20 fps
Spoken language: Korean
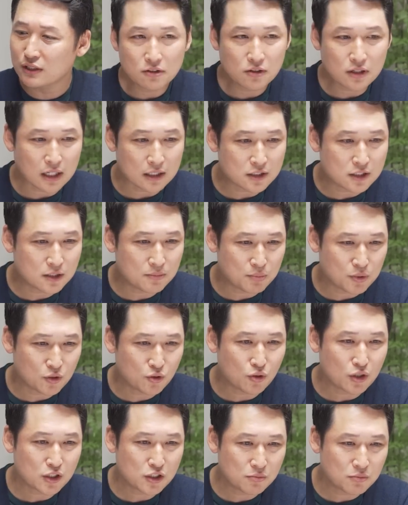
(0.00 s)
그걸 같이
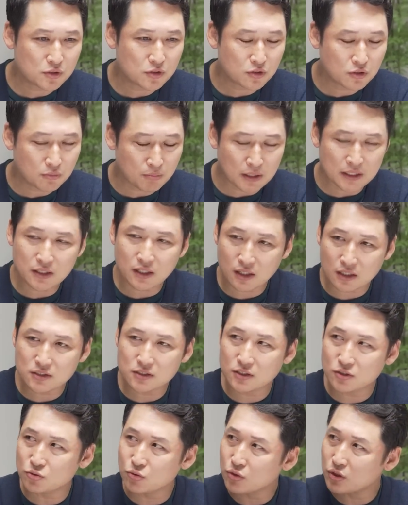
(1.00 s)
비교하시면서
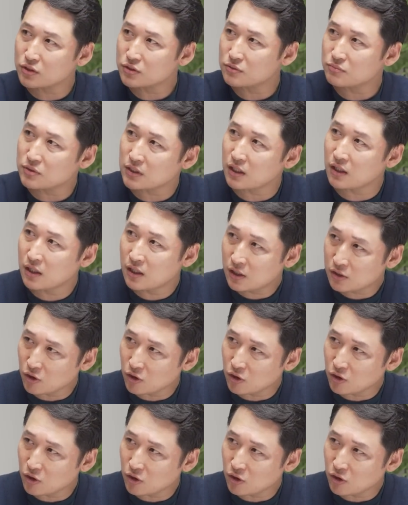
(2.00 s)
판단하시기 좋겠습니다.